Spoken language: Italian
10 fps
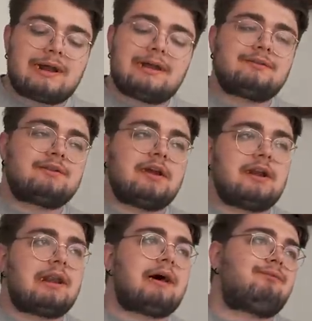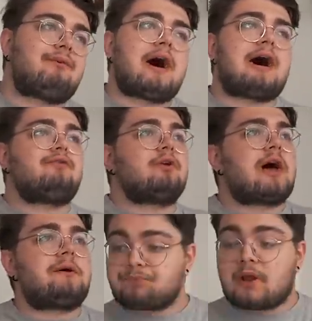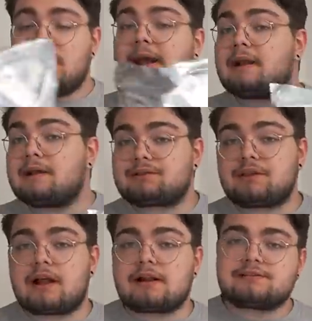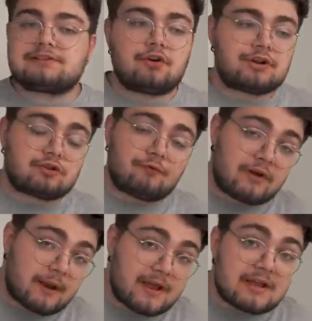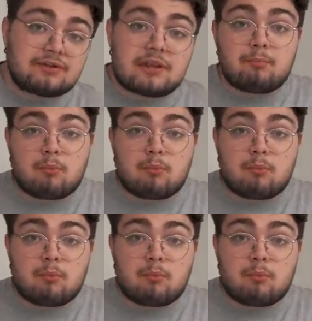morale della favola Le gallette di Alex Theory sono veramente